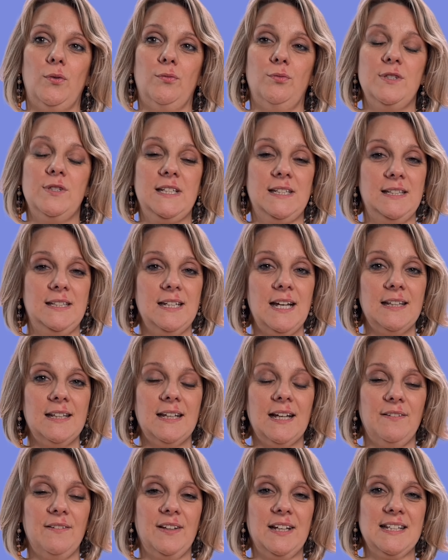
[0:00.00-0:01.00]
vous aider à
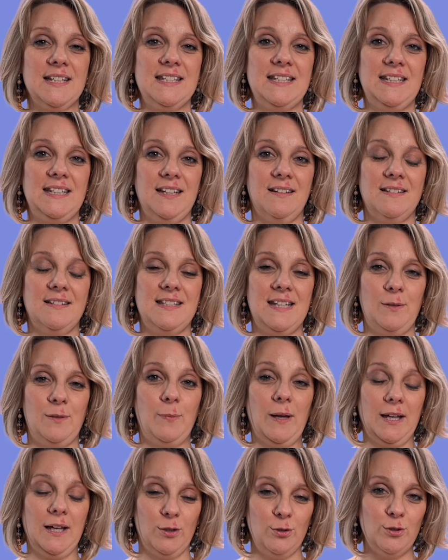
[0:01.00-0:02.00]
traverser euh, cette
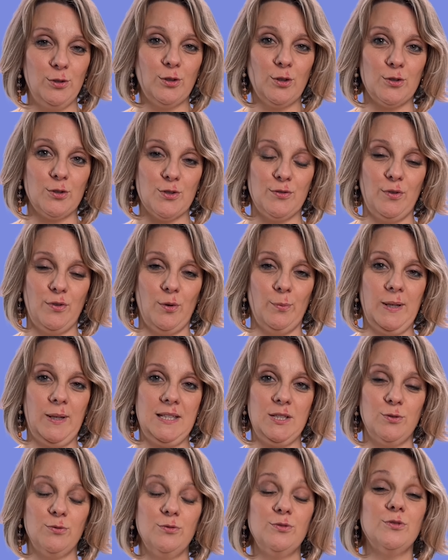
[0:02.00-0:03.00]
période de
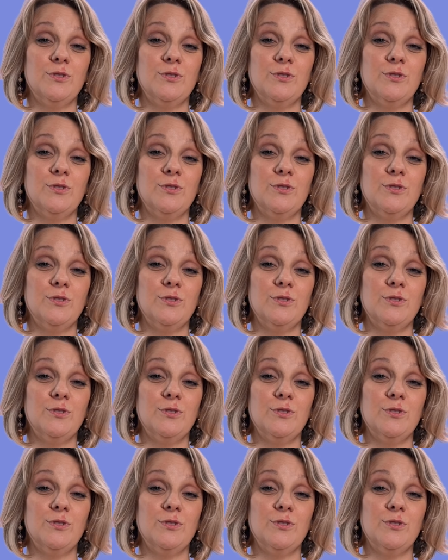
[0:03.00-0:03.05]
transformation,